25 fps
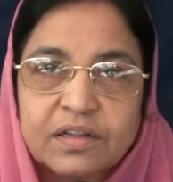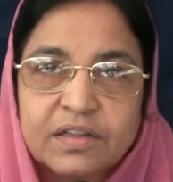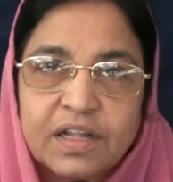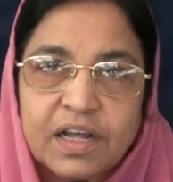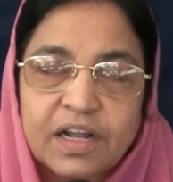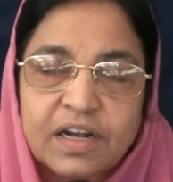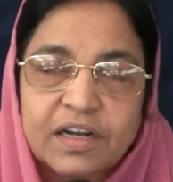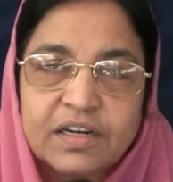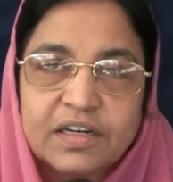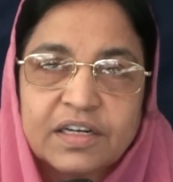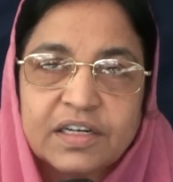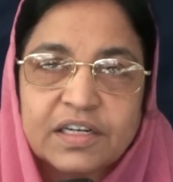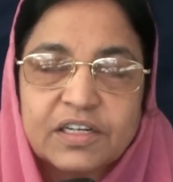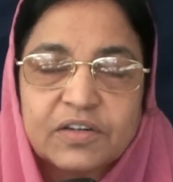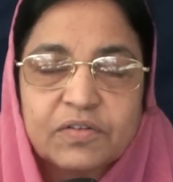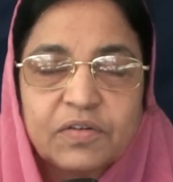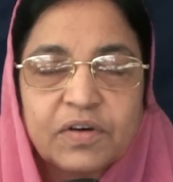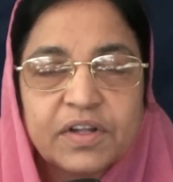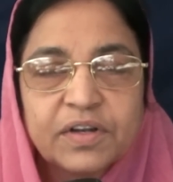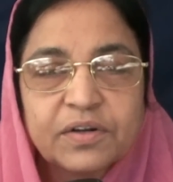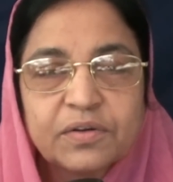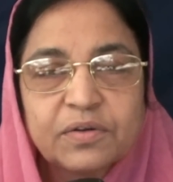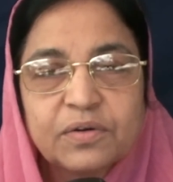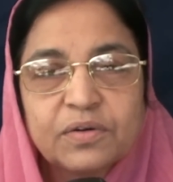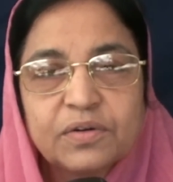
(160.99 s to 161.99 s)
తల్లింటి
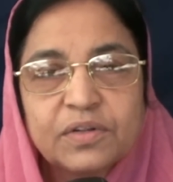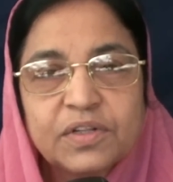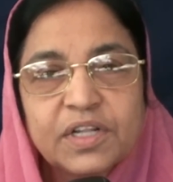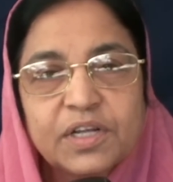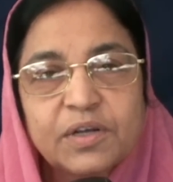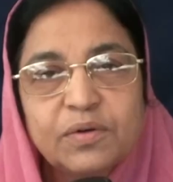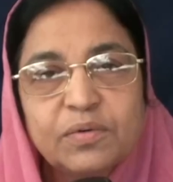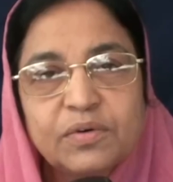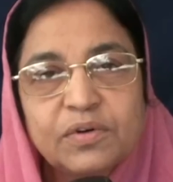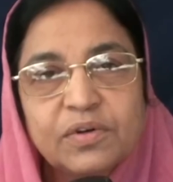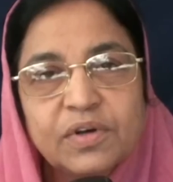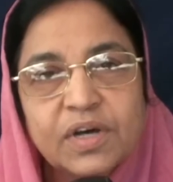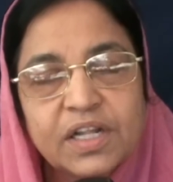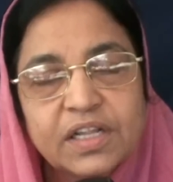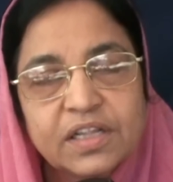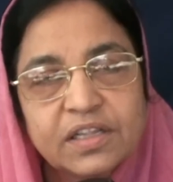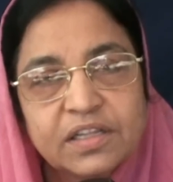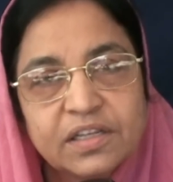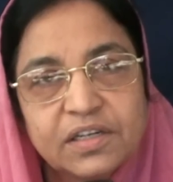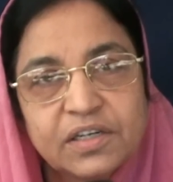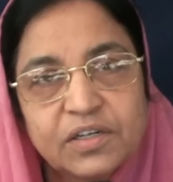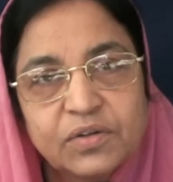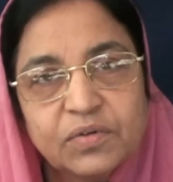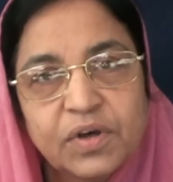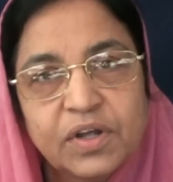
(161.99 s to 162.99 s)
వారికో దేవుడు
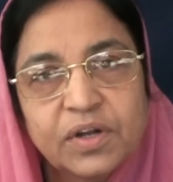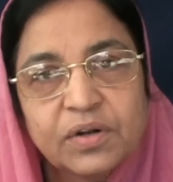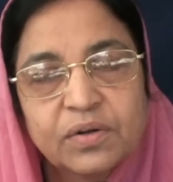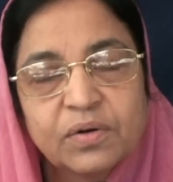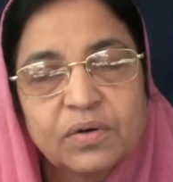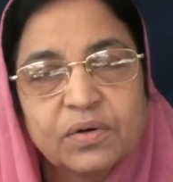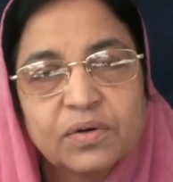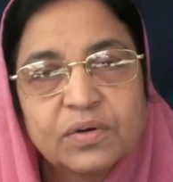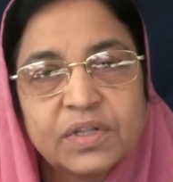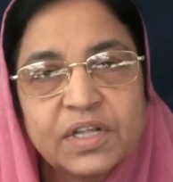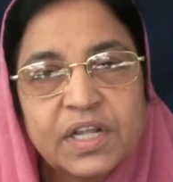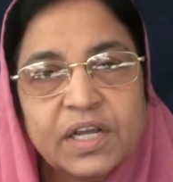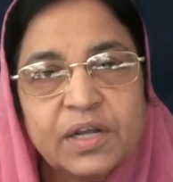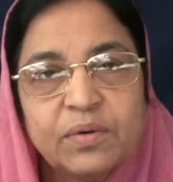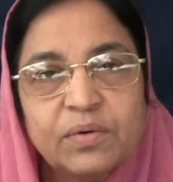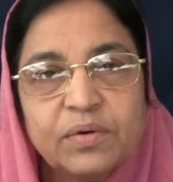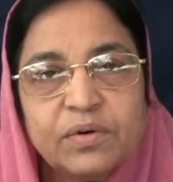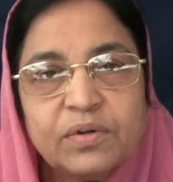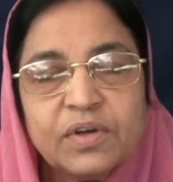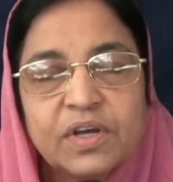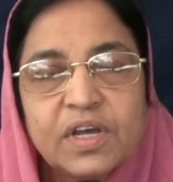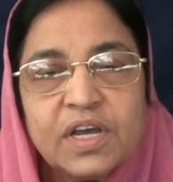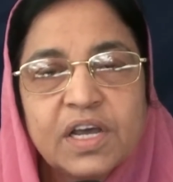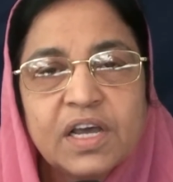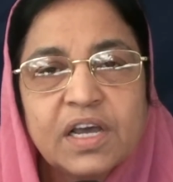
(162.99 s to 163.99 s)
అత్తింటి వారికో ఒక
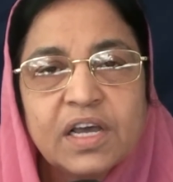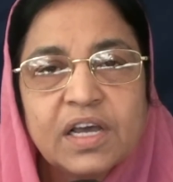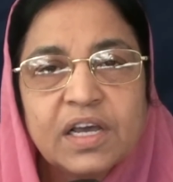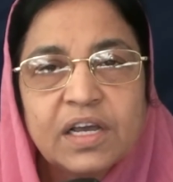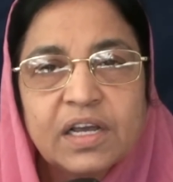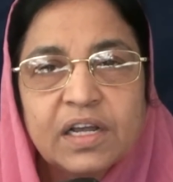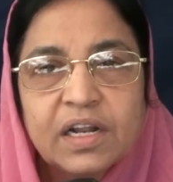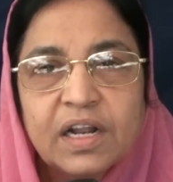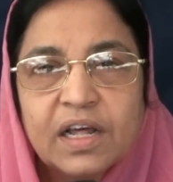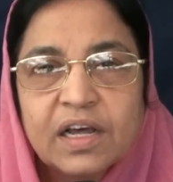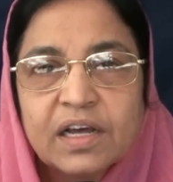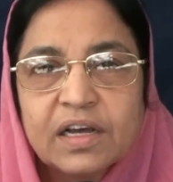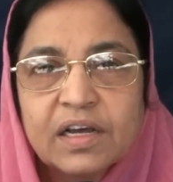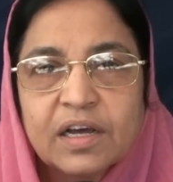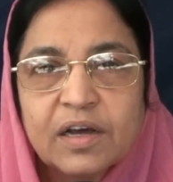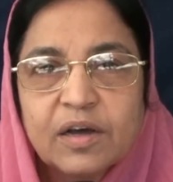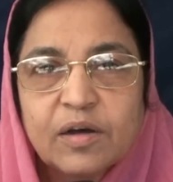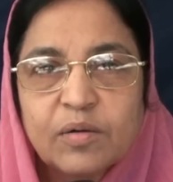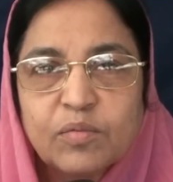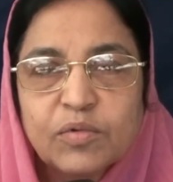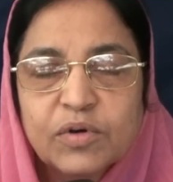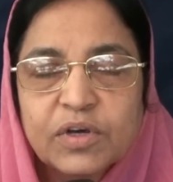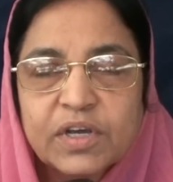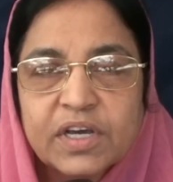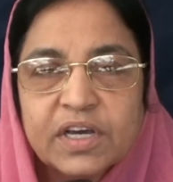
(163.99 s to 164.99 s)
దేవుడు ఇలాగా
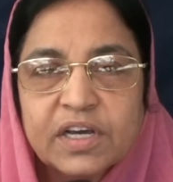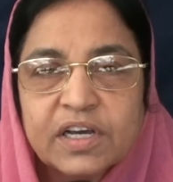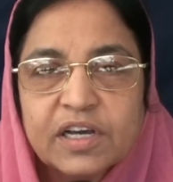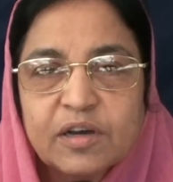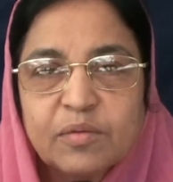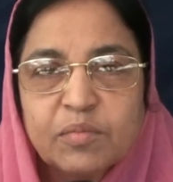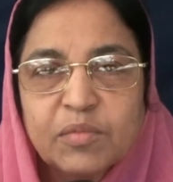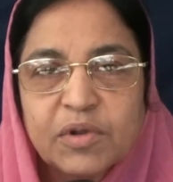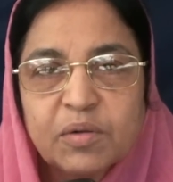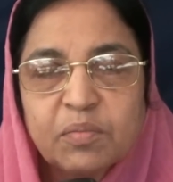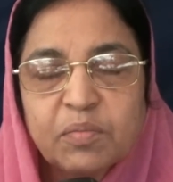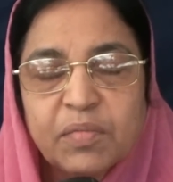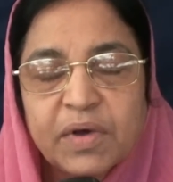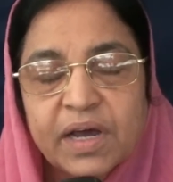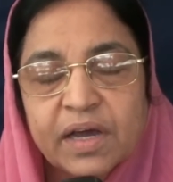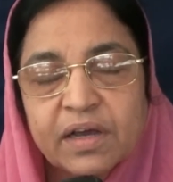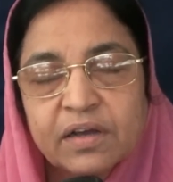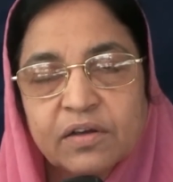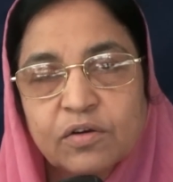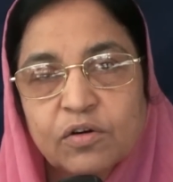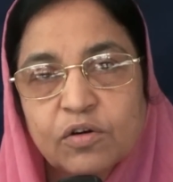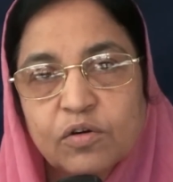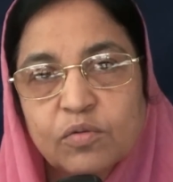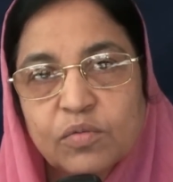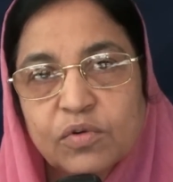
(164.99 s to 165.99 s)
ముఖ్యంగా మన
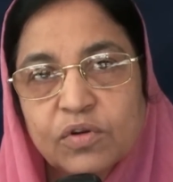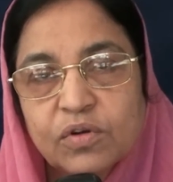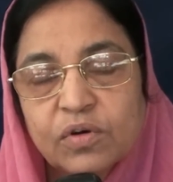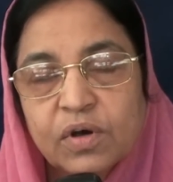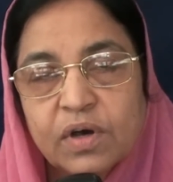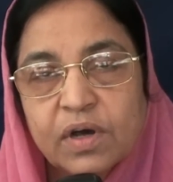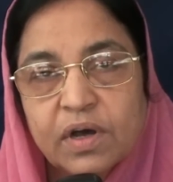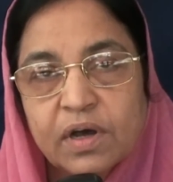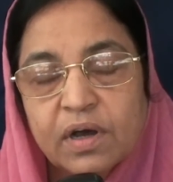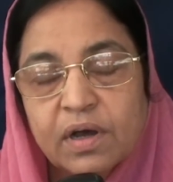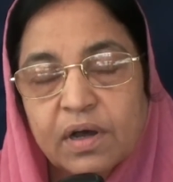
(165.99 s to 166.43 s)
బ్యాక్ హోమ్లో